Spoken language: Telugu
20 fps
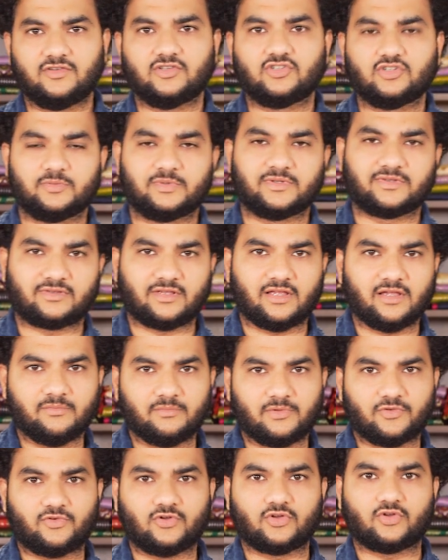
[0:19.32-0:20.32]
ఇవి చూపిస్తా
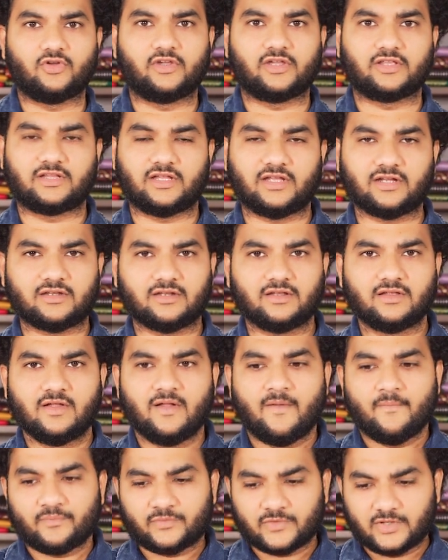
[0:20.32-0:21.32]
బిఫోర్ గోయింగ్ దట్
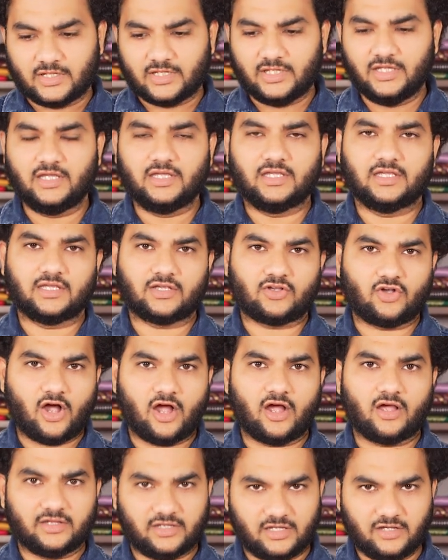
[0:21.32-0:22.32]
ఈ
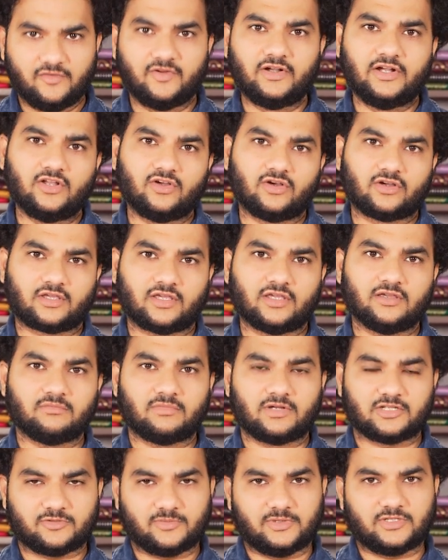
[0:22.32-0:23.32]
కా ఈ వీడియోకి
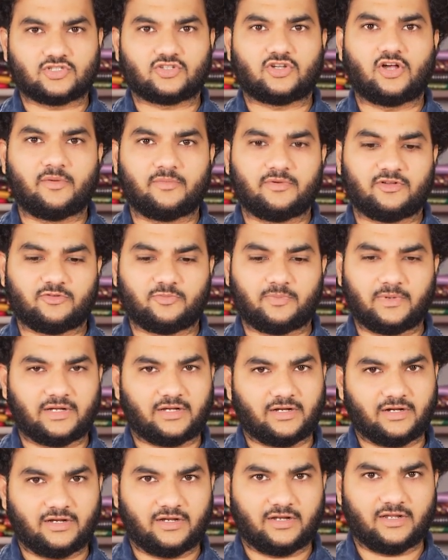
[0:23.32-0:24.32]
మంచి మంచి కామెంట్స్
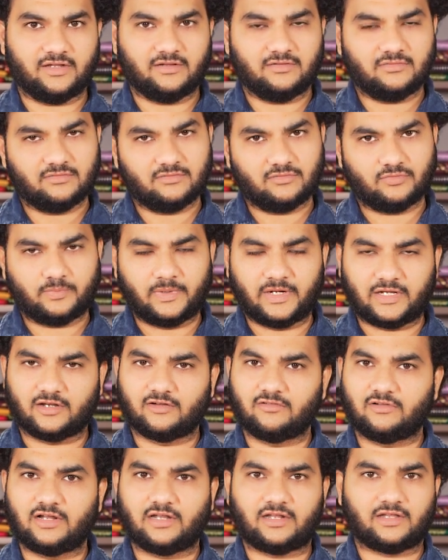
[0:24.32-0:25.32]
పెట్టండి
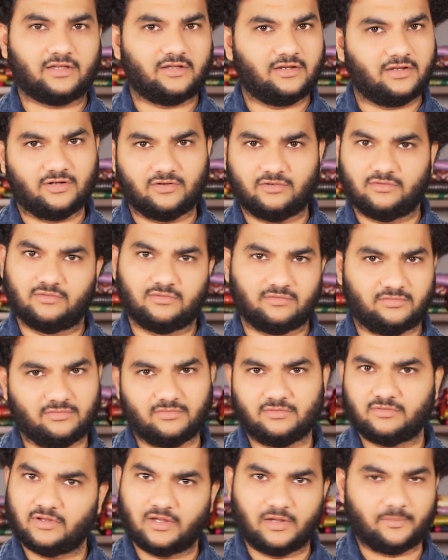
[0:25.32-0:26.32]
పెట్టిన వాళ్ళకి నేను
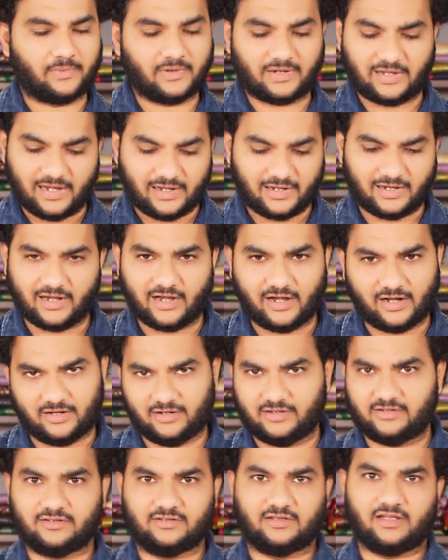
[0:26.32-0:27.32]
ఎప్పట్లానే
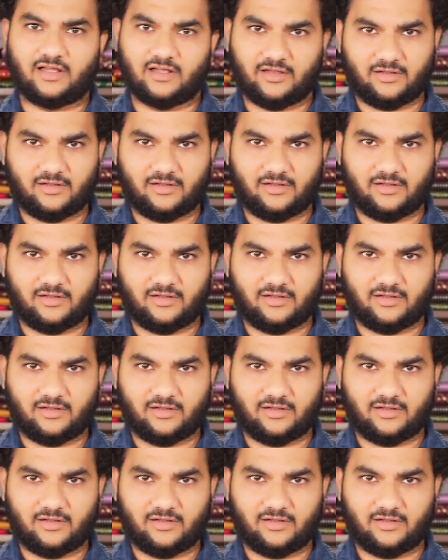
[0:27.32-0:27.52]
లాటరీ